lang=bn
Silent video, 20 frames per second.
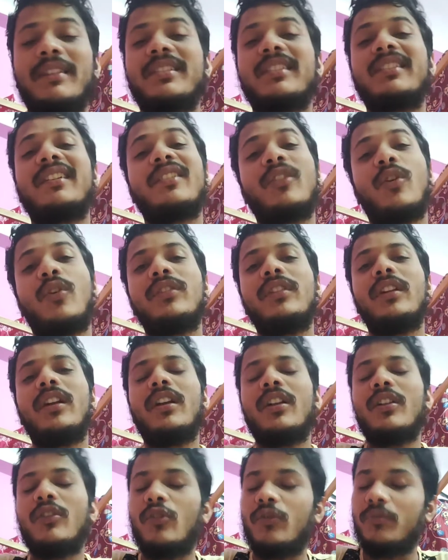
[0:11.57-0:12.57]
বাদশাহ দ্য ডন
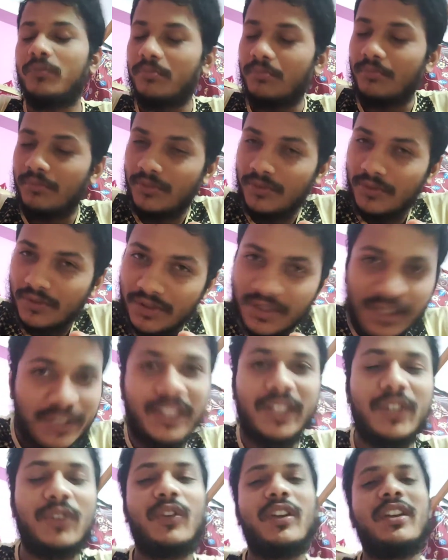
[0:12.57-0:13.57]

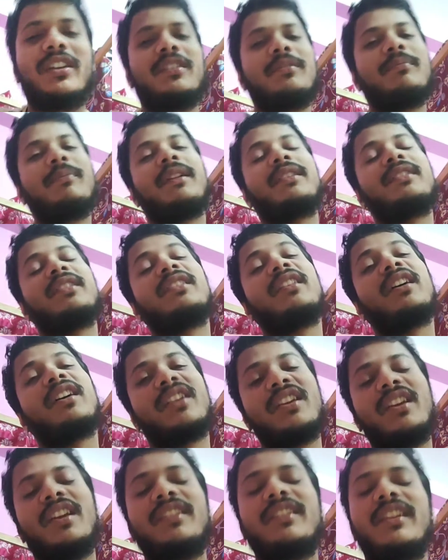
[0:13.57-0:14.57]
জিতের নয় বাদশাহ দ্য
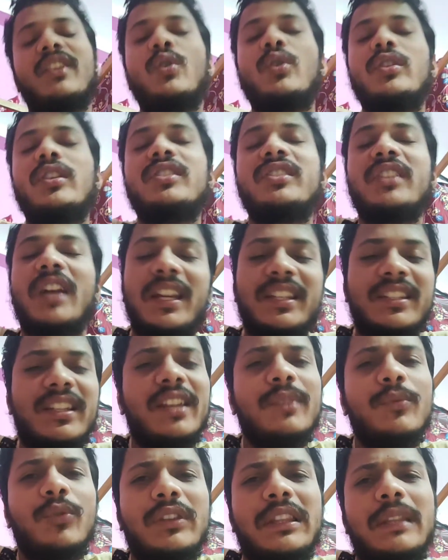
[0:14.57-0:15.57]
কিং যেটা দু হাজার চার
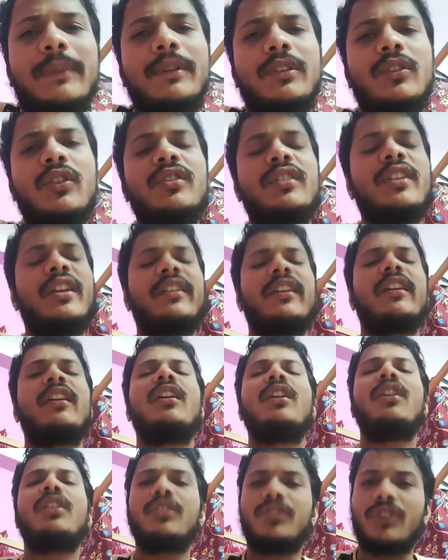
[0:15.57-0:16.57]
সালে মুক্তি পেয়েছিল ডিরেক্টর
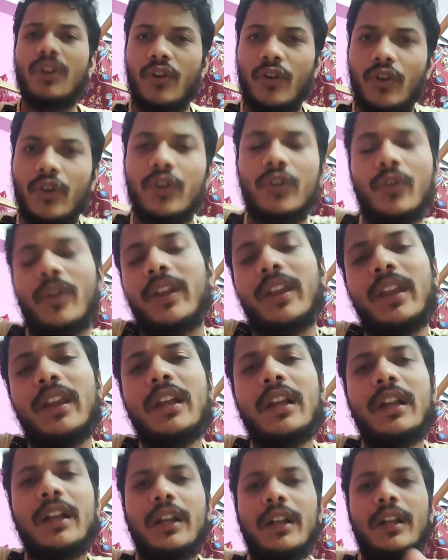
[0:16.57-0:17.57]
শঙ্কর রয়
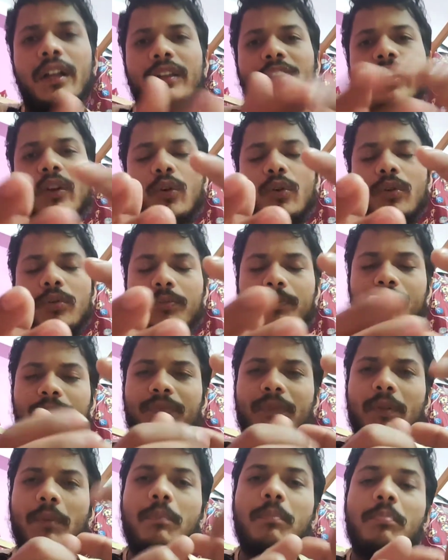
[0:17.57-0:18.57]
দেখুন
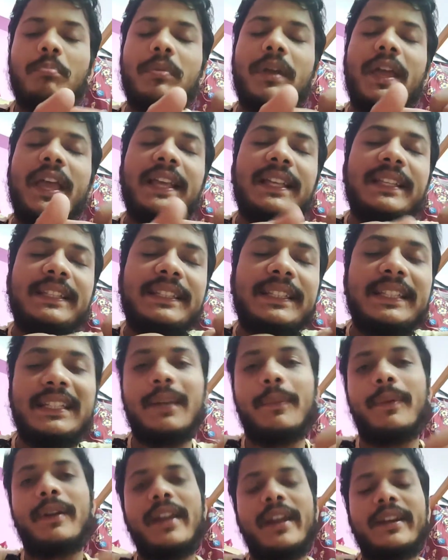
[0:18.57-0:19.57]
এই
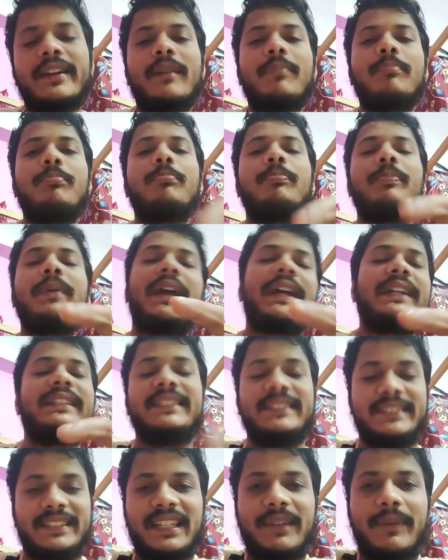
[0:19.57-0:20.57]
সিনেমাটা একটা
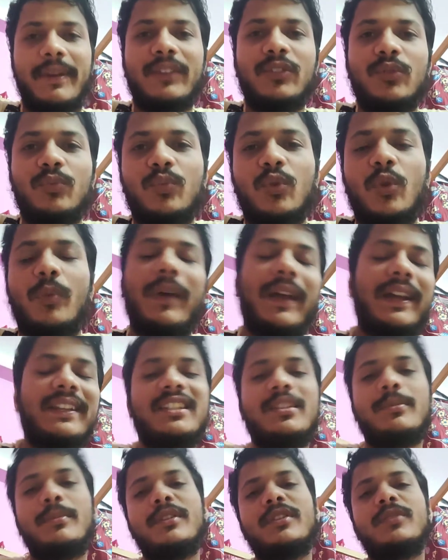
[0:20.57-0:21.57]
প্যাকেজিং সিনেমা একদম পুরো
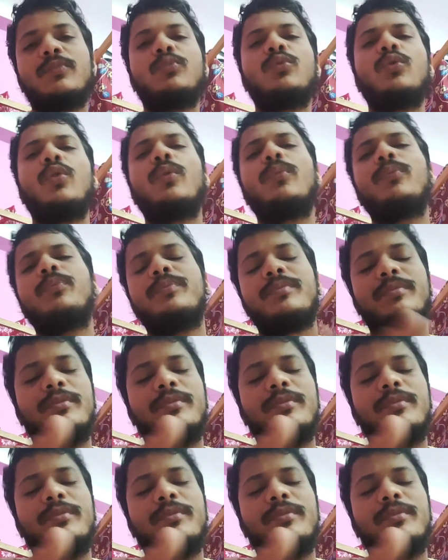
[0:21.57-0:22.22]
প্যাকেজিং মিনস পুরো